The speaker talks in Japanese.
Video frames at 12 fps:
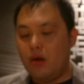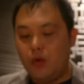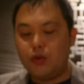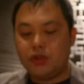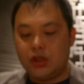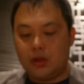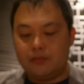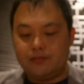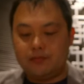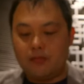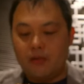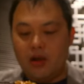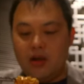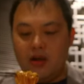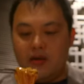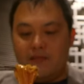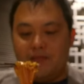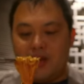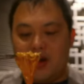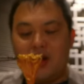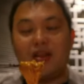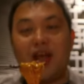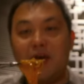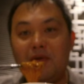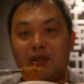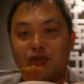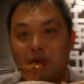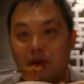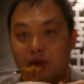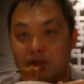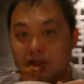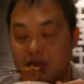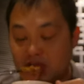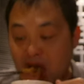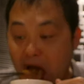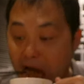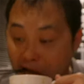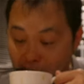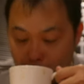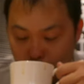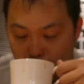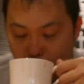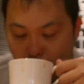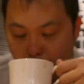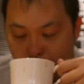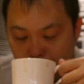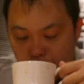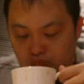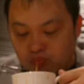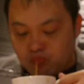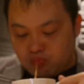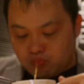美味しいあ、台湾そうめん美味しいですね。うん。